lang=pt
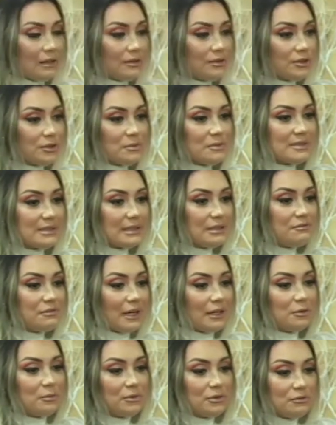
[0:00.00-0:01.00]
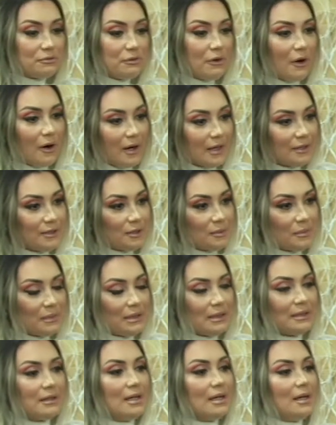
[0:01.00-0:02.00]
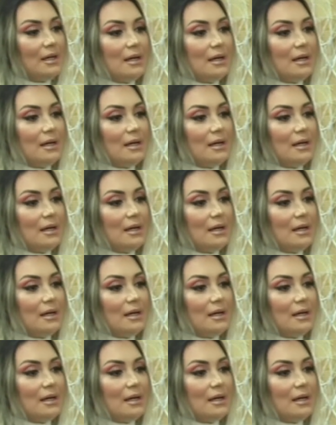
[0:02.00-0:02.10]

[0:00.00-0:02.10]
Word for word: tinham um significado muito forte em mim.